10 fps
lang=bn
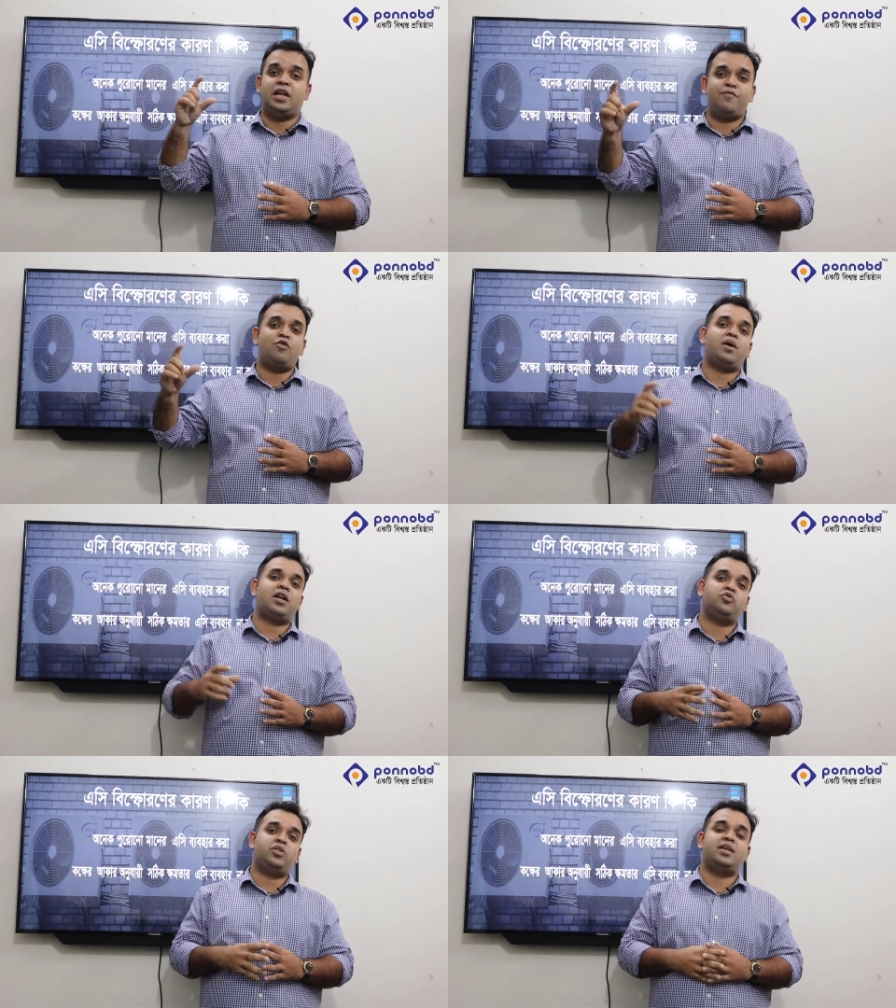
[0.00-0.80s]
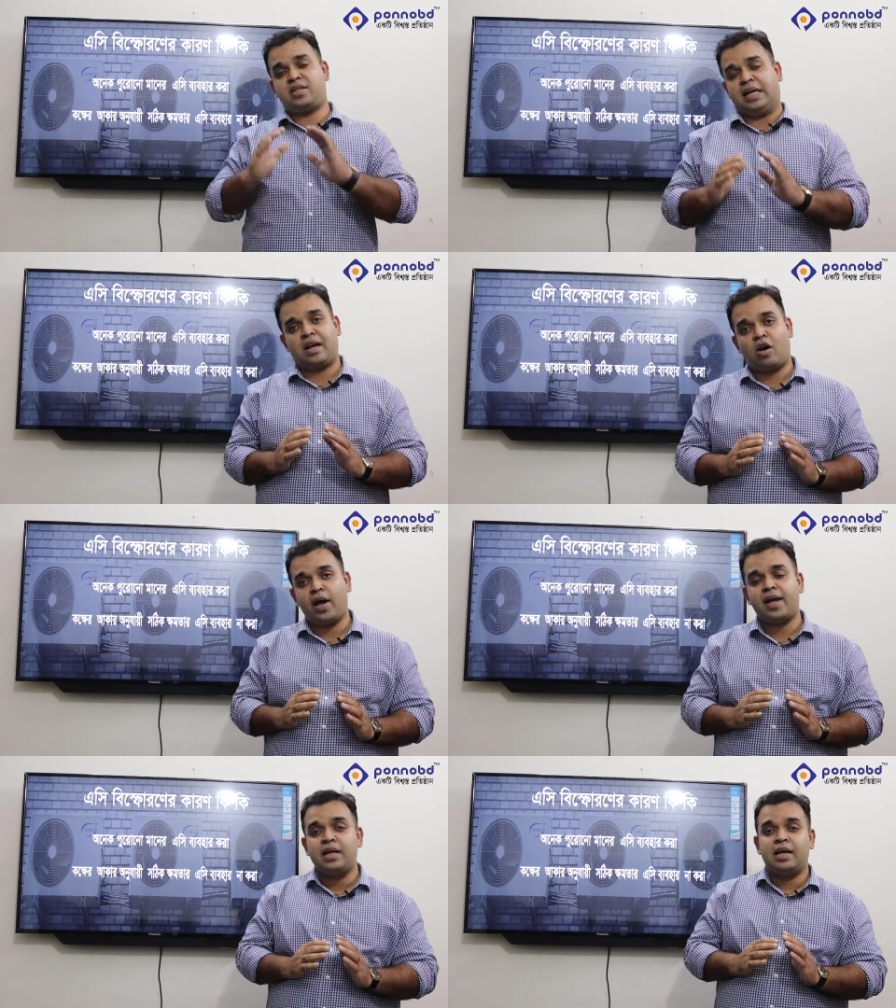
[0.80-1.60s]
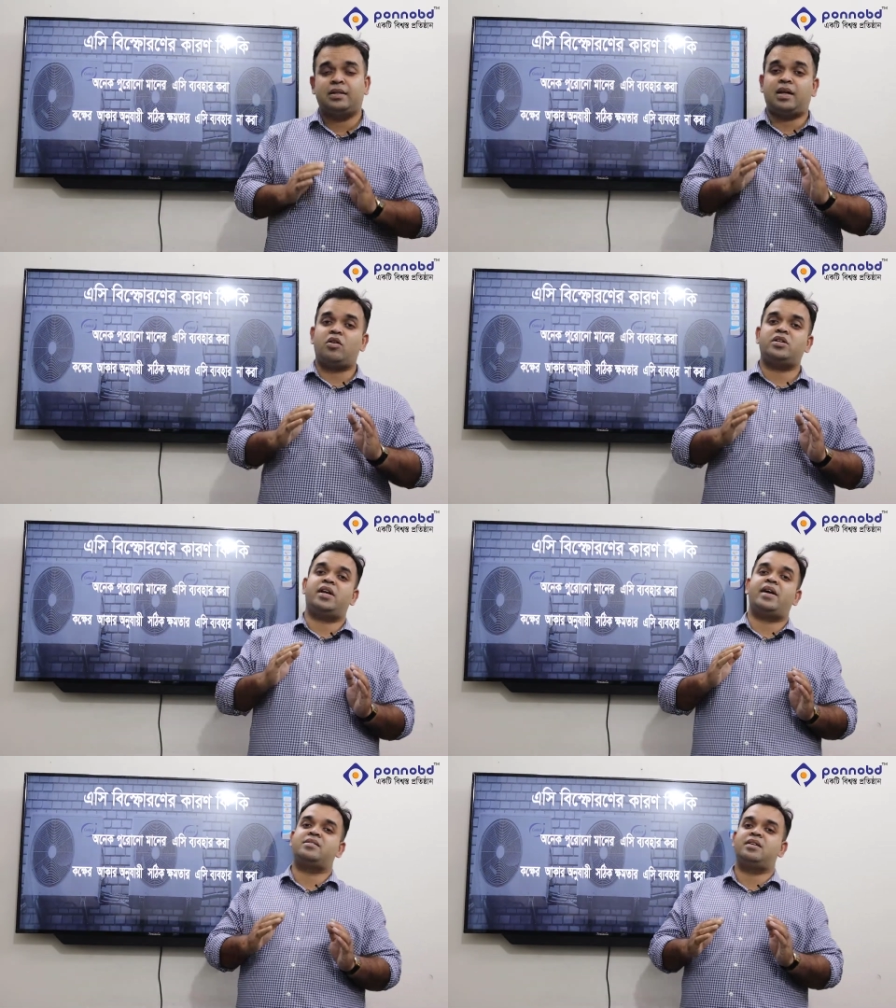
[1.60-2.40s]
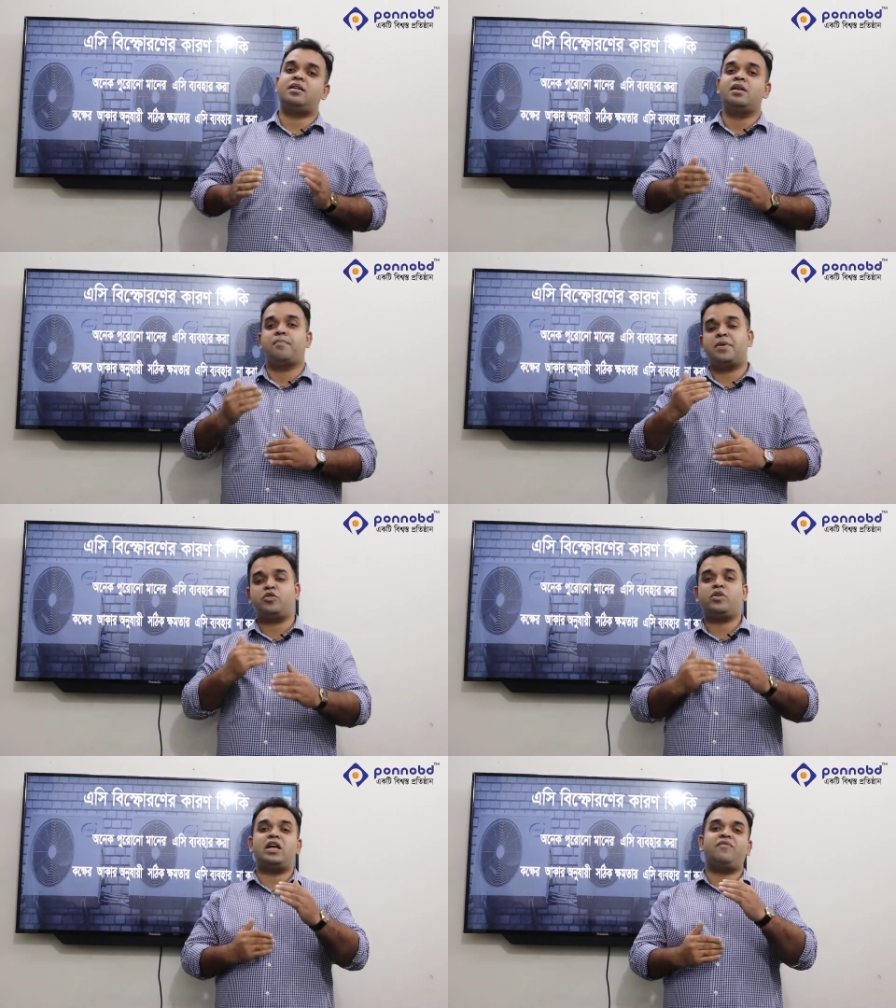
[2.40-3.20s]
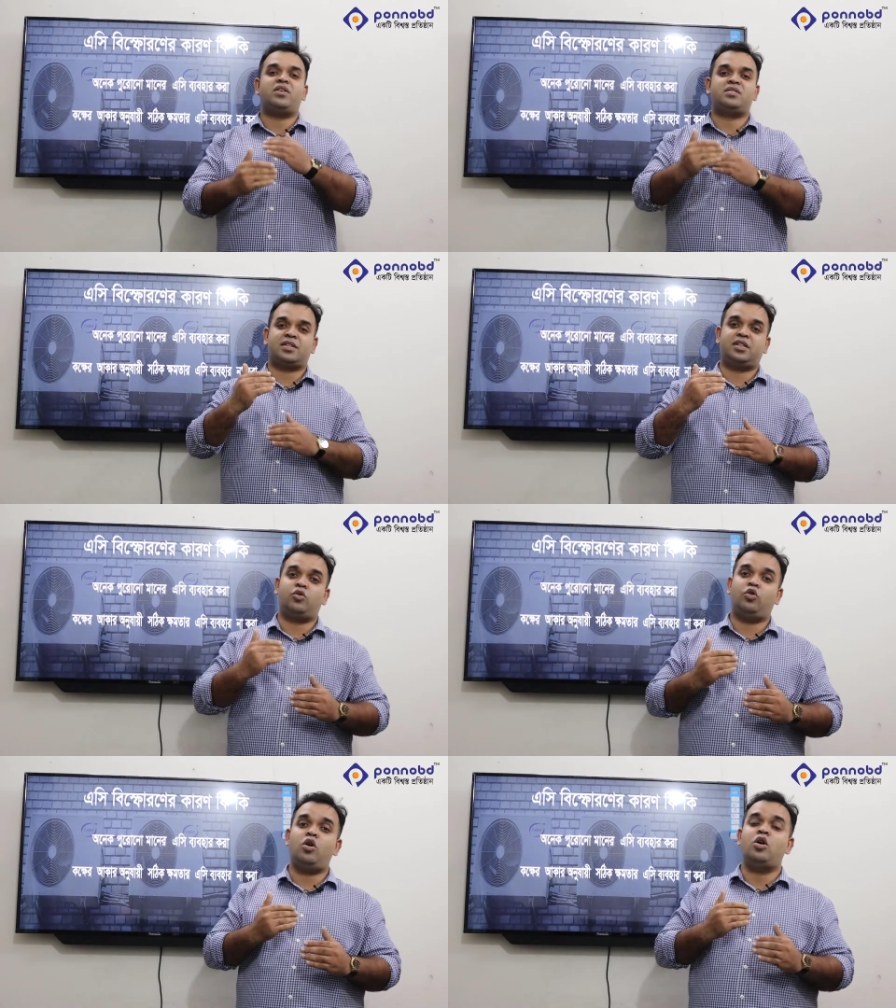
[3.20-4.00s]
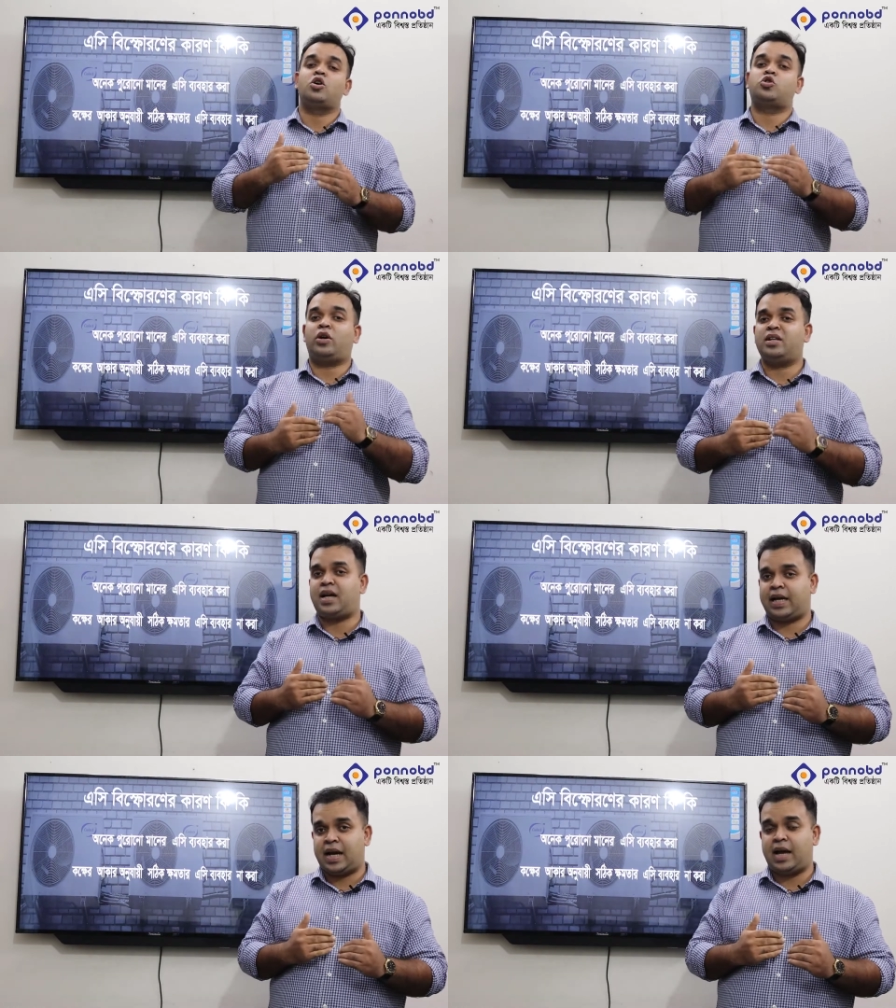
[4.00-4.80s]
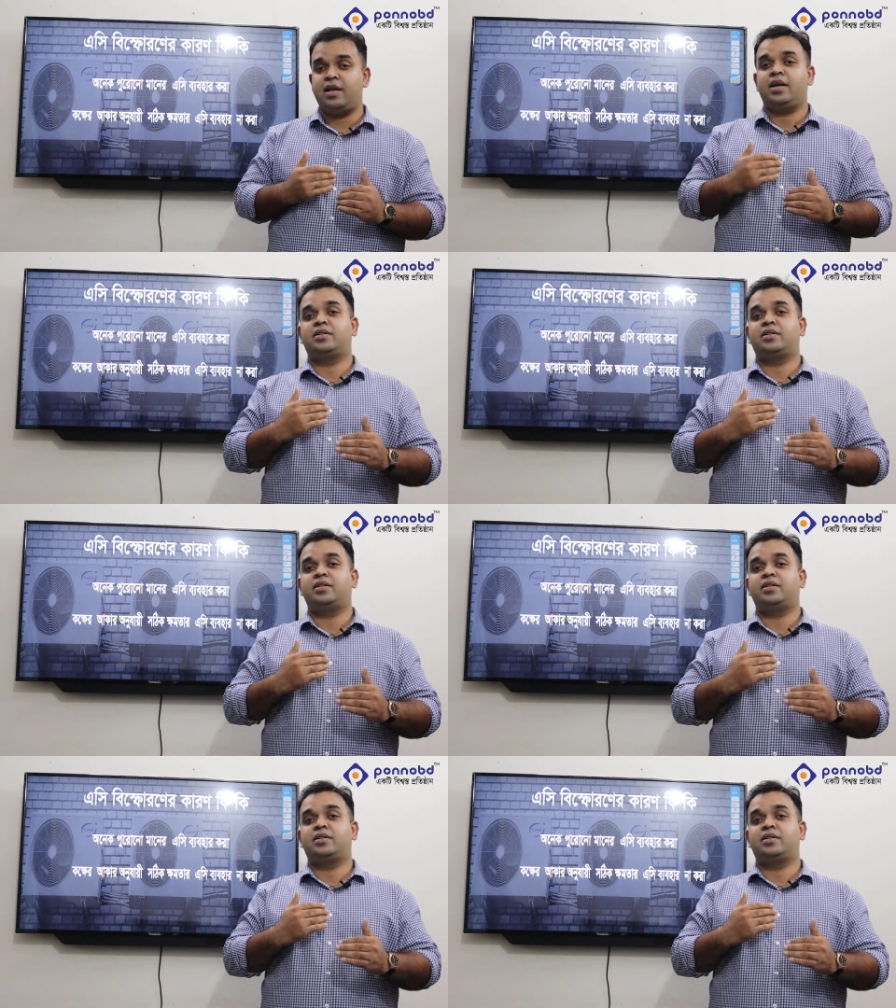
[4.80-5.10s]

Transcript: নিম্নমানের যদি এসি কেনা হয় তাহলে সেই এসির ভেতরের ইনফ্রাস্ট্রাকচারগুলো সঠিক থাকে না